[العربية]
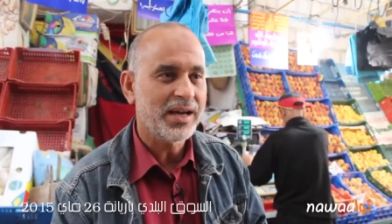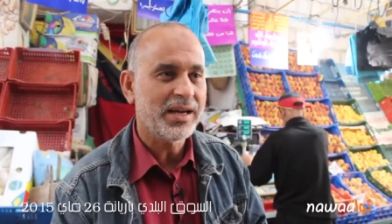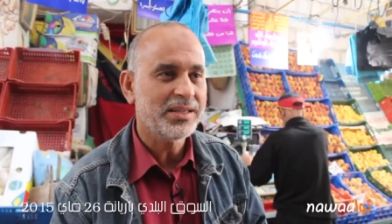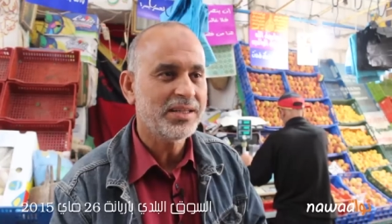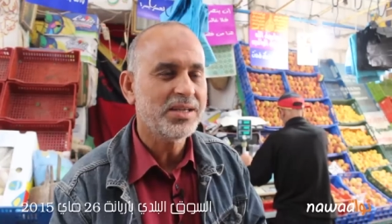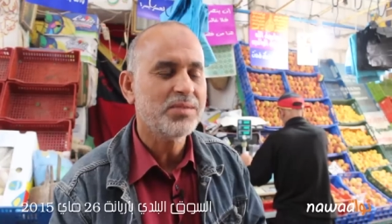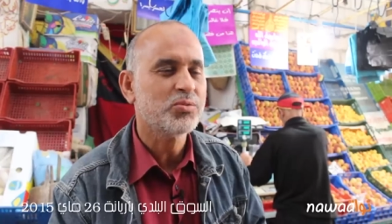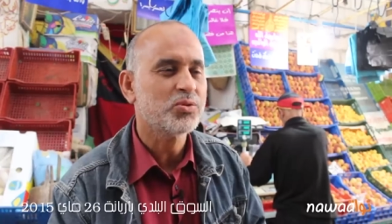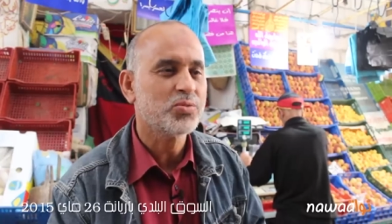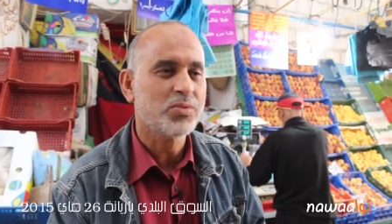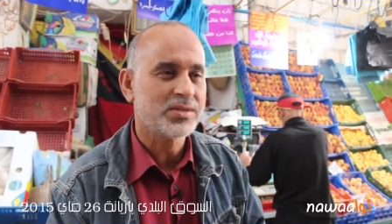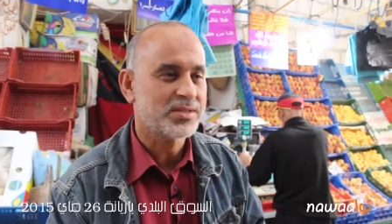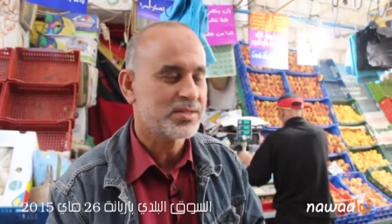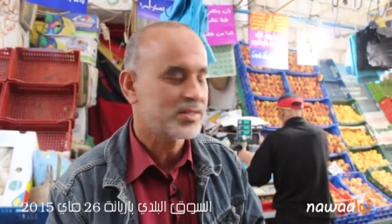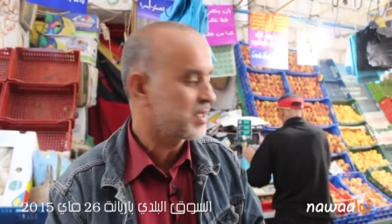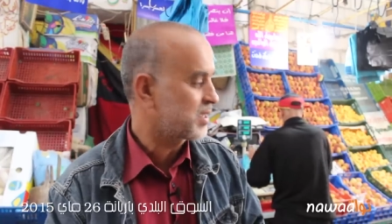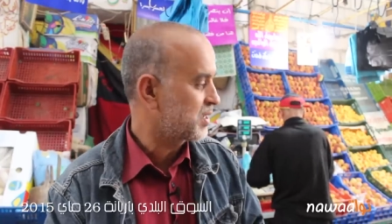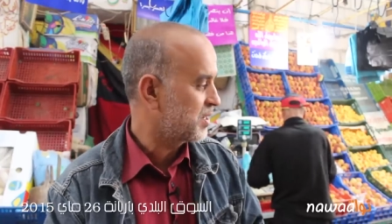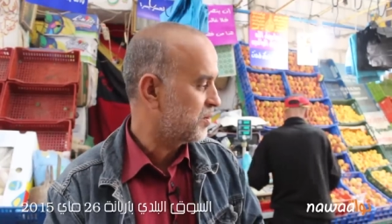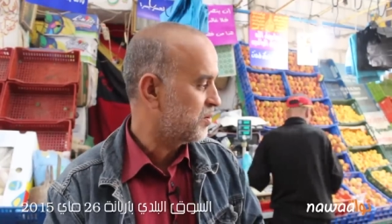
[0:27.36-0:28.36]
عاديه
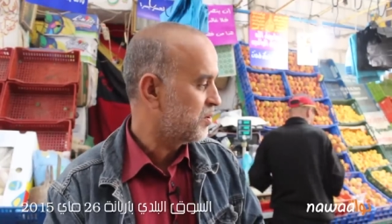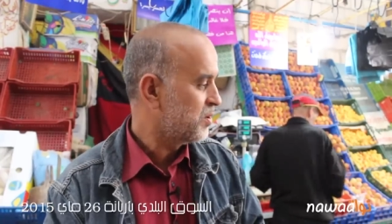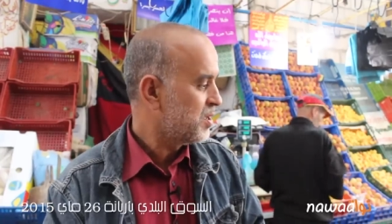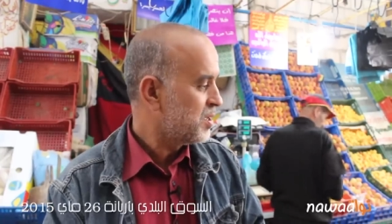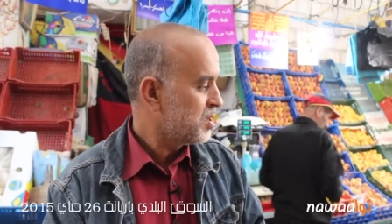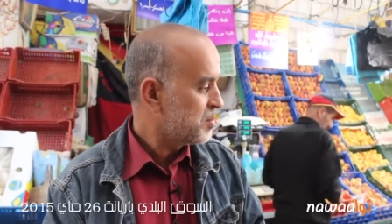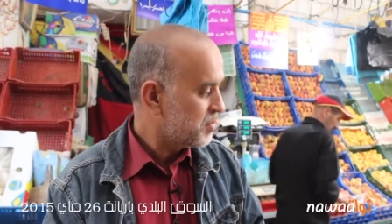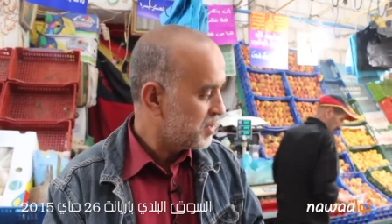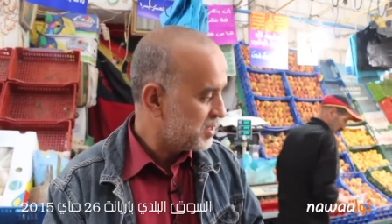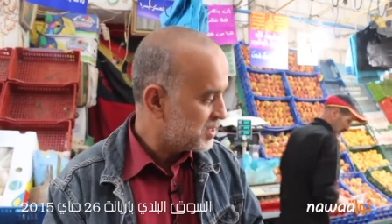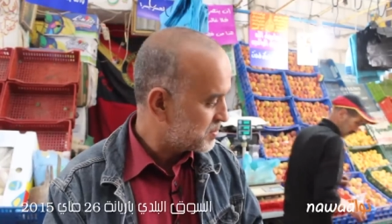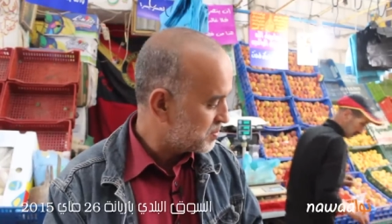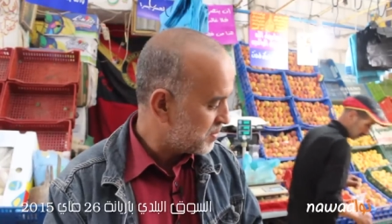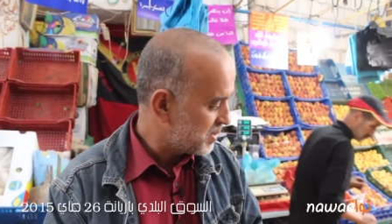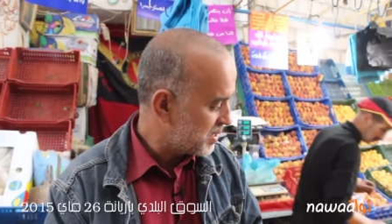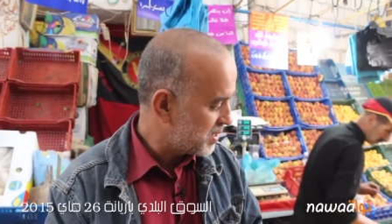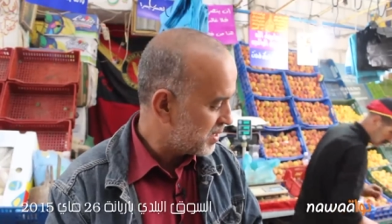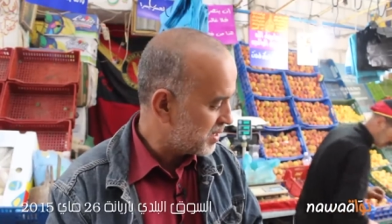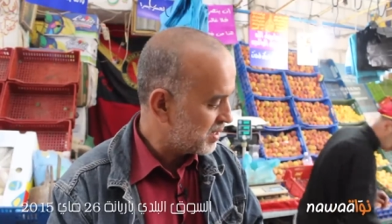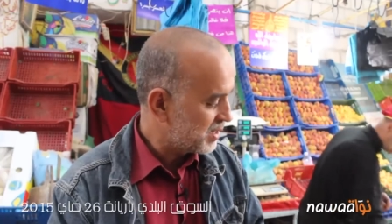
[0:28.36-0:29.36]
متوسطه كهو بالنسبه
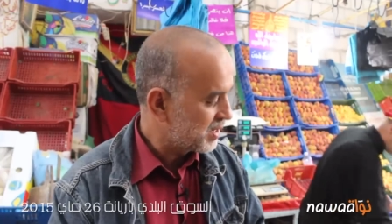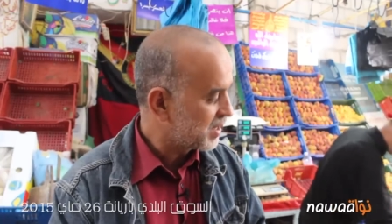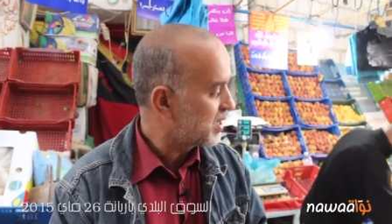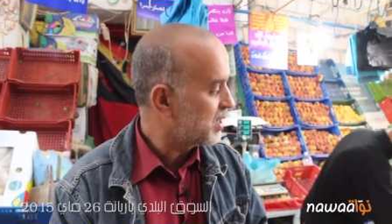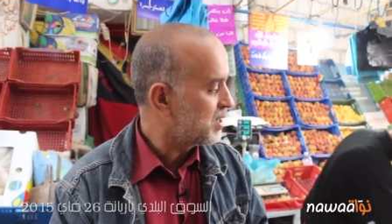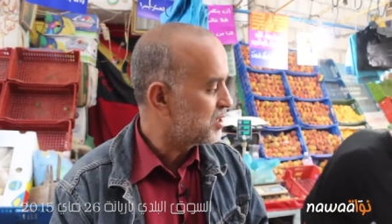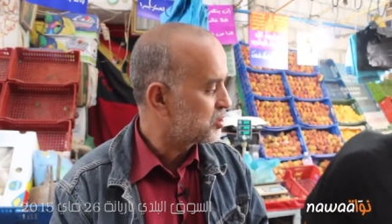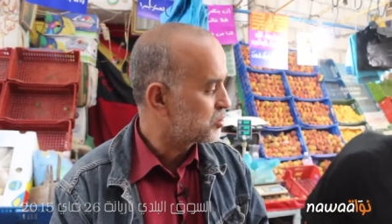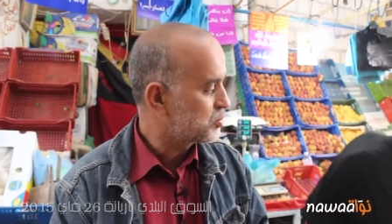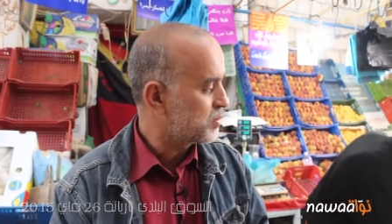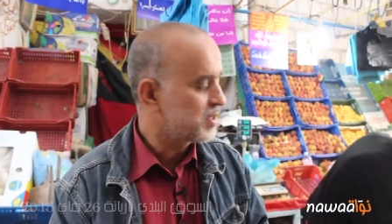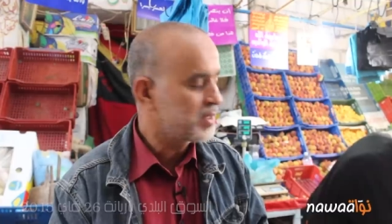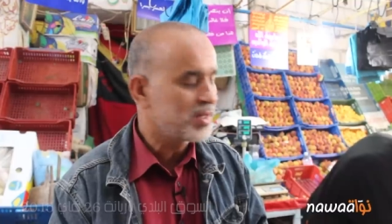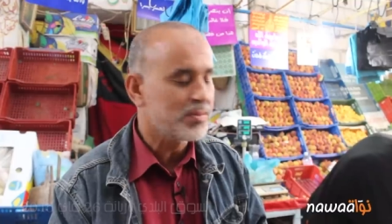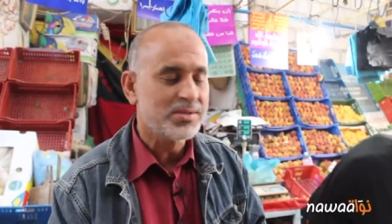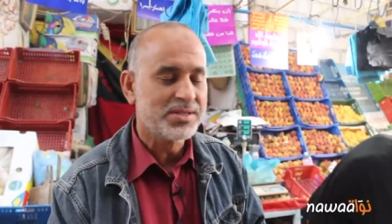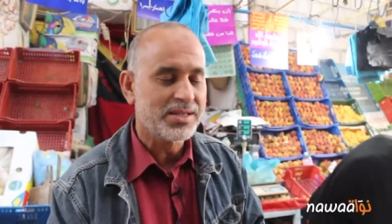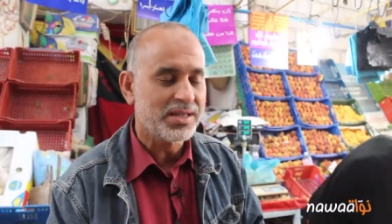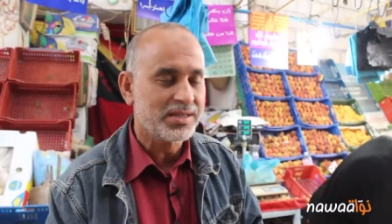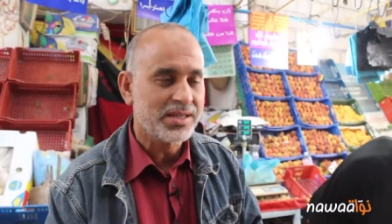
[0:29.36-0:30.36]
للغله جويده
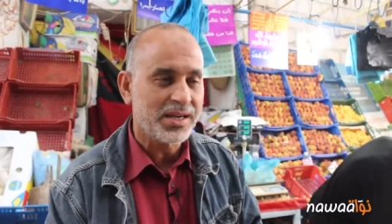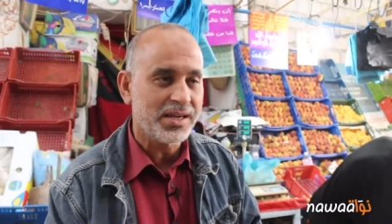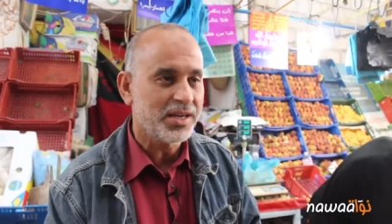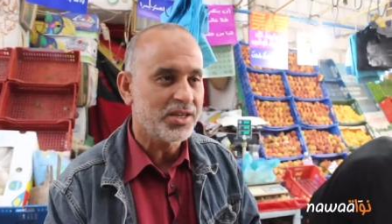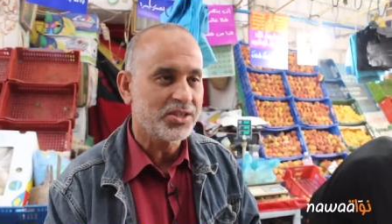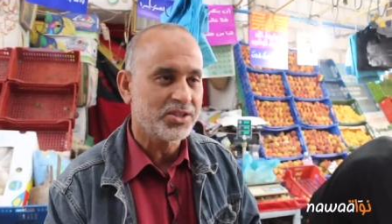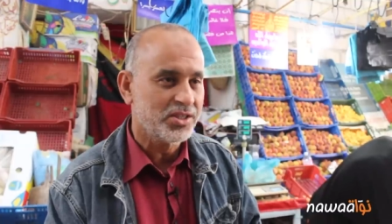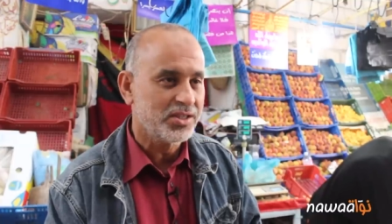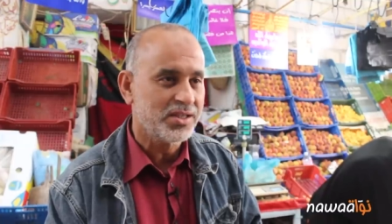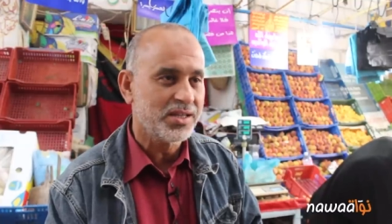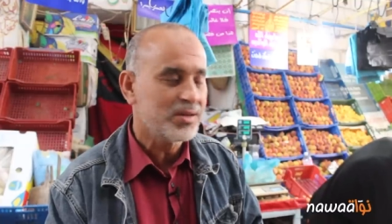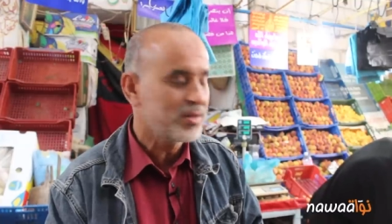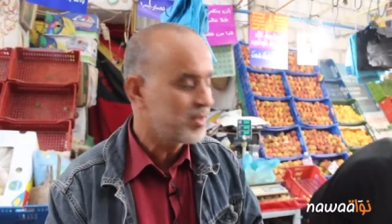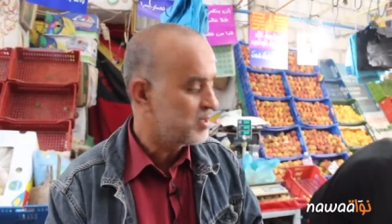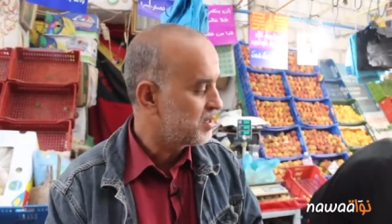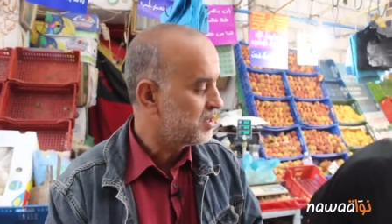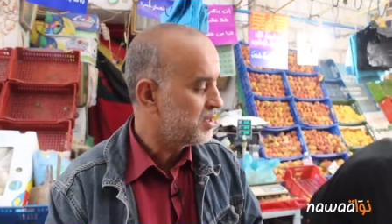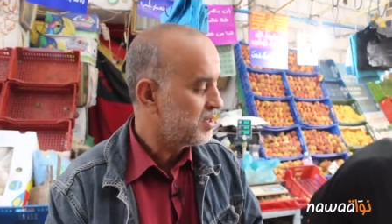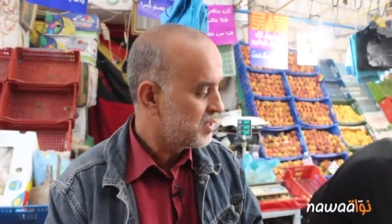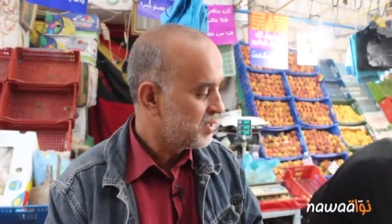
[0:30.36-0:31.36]
مازال طايحه
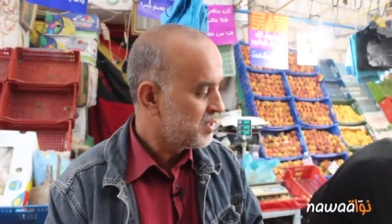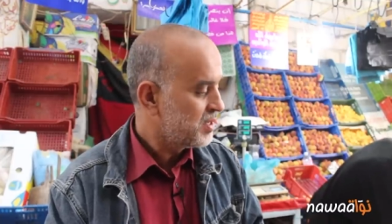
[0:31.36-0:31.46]
جديده